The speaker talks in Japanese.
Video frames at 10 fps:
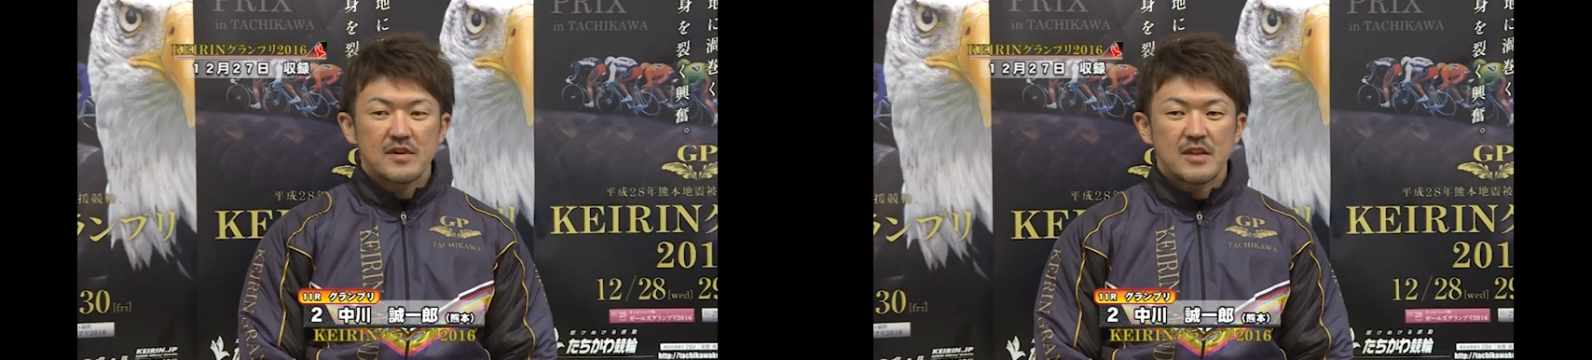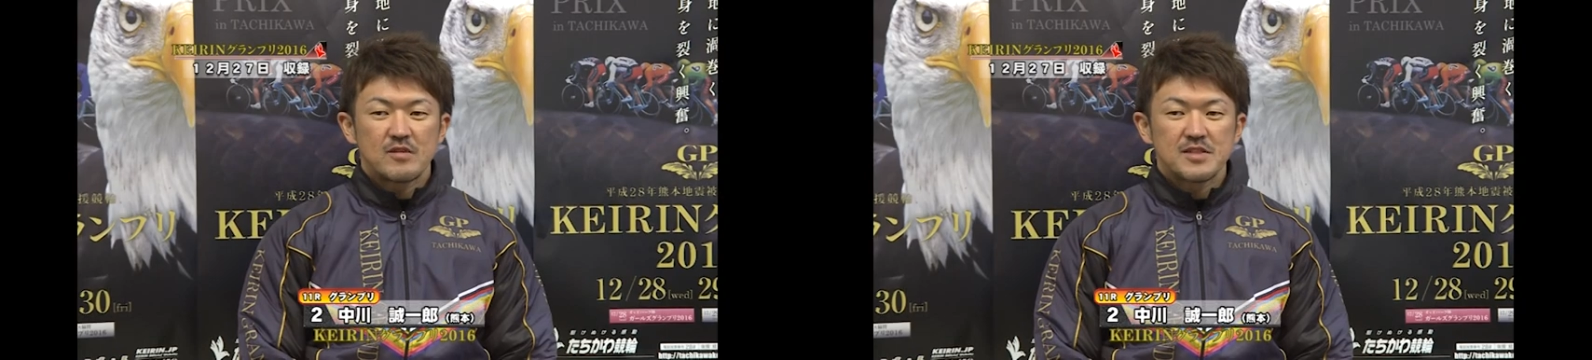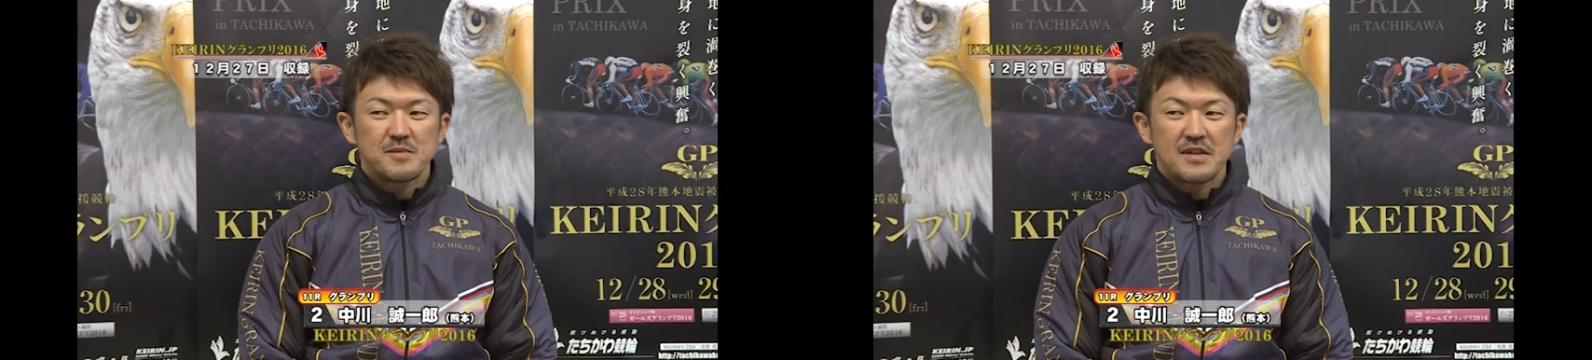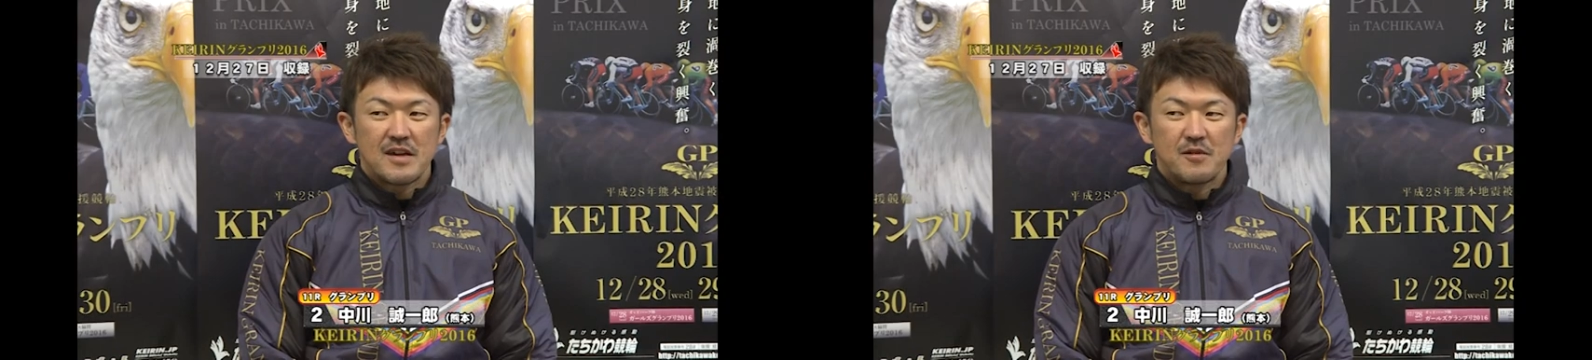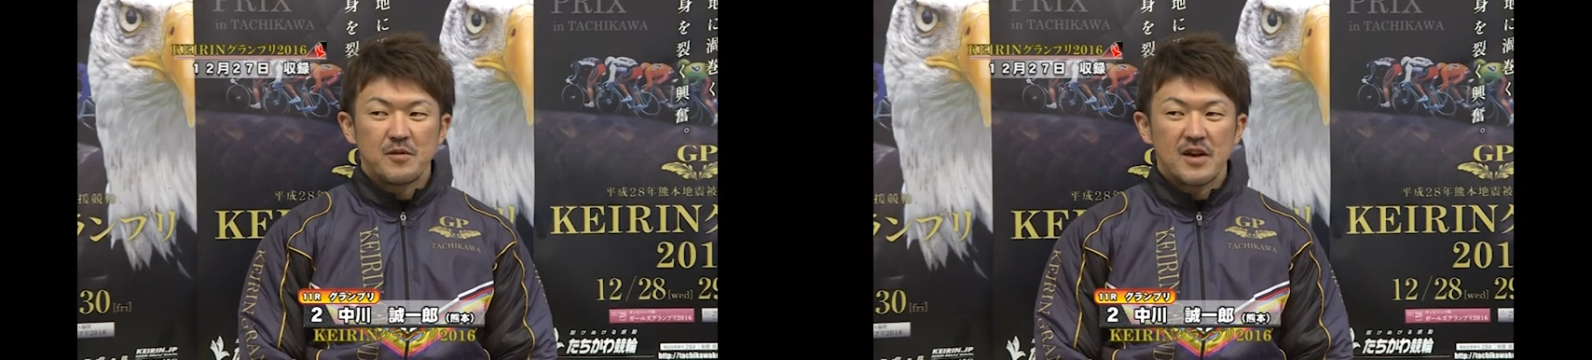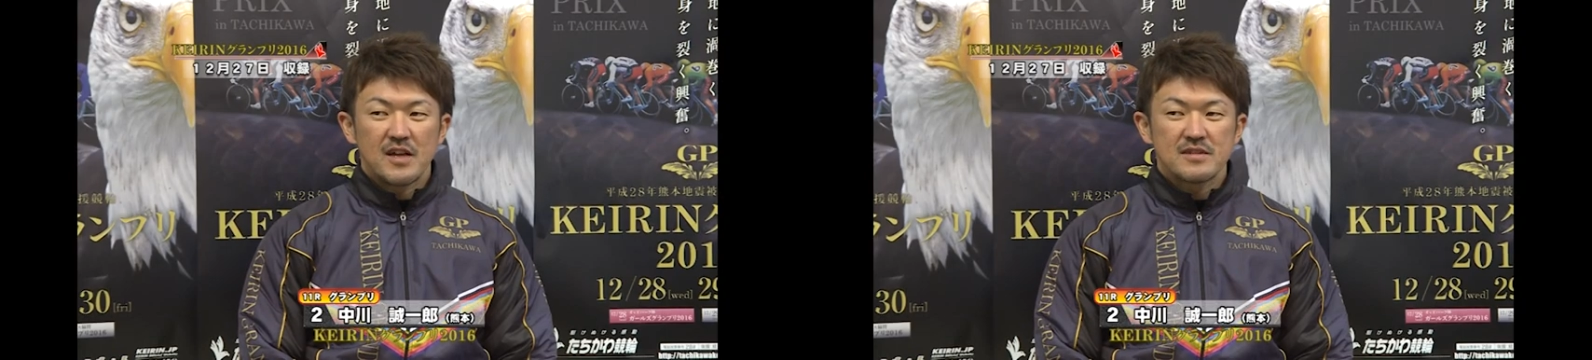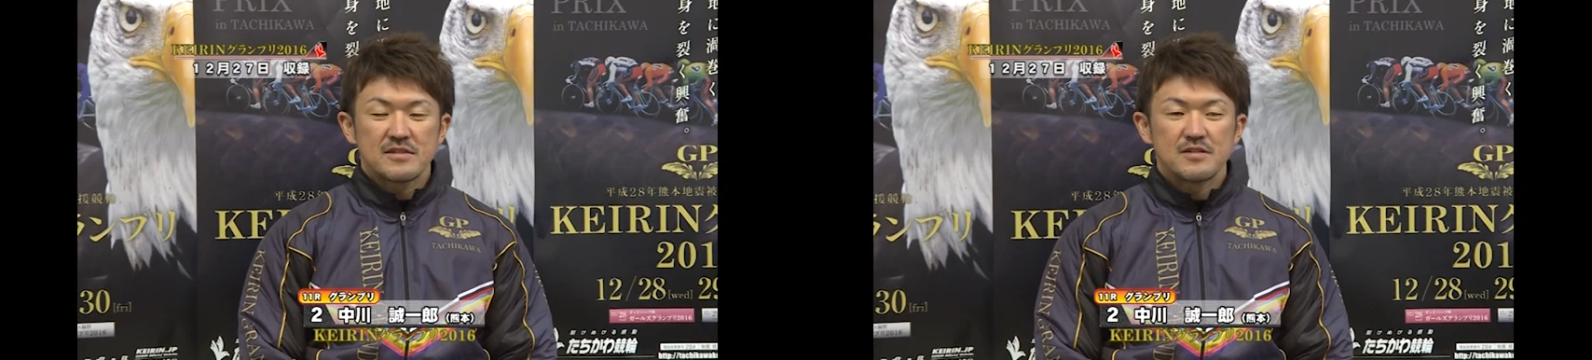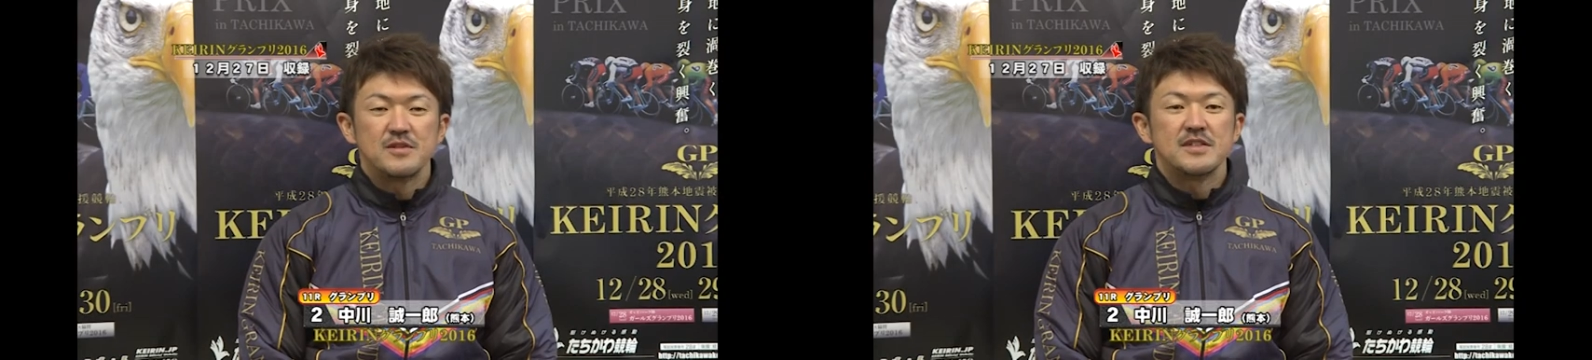楽しみな方が
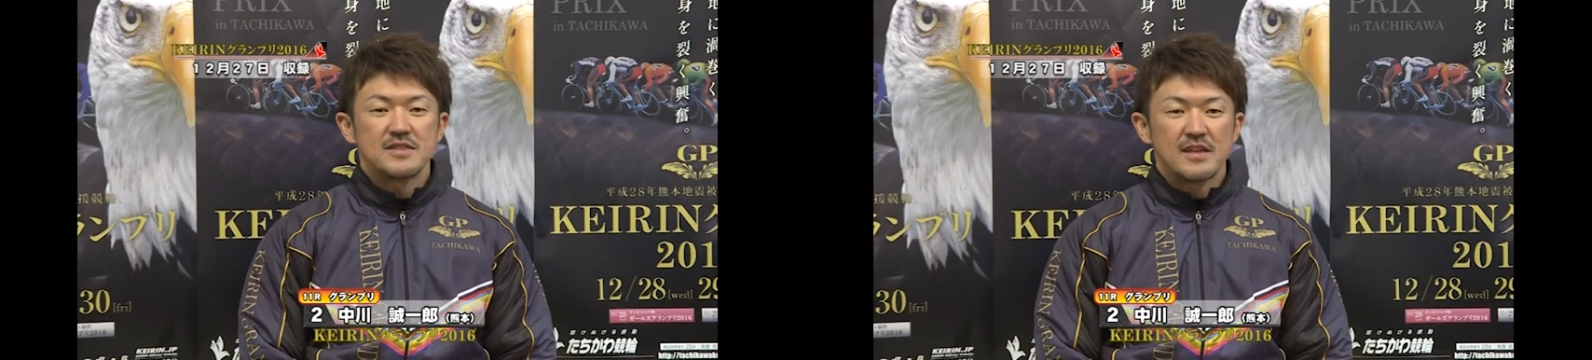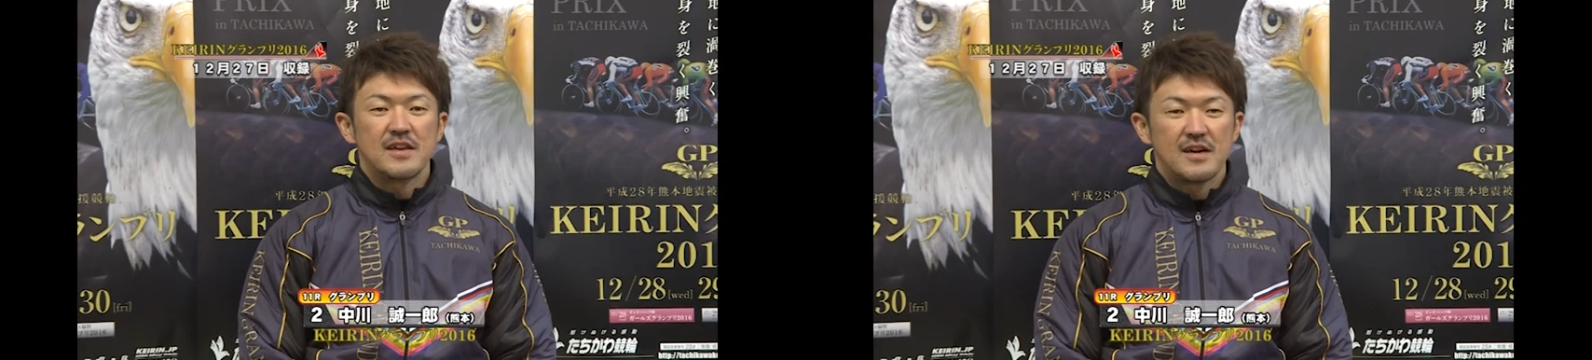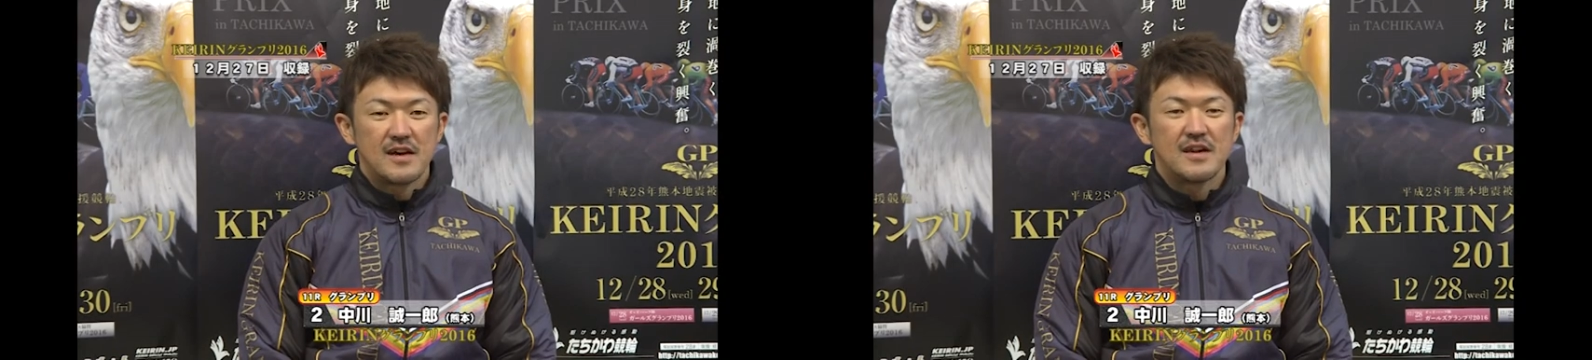強いですね